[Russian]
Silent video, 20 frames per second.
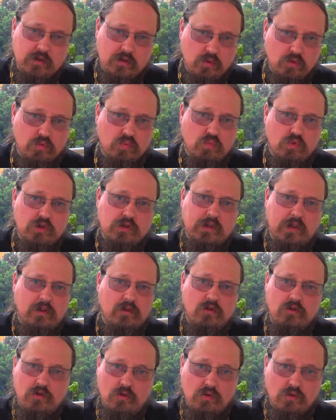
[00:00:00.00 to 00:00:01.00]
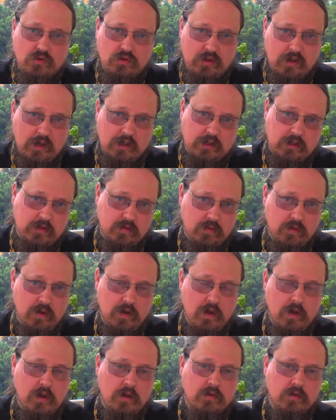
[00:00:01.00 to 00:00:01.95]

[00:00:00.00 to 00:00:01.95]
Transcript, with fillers: случился, тут, можно сказать, ничего страшного.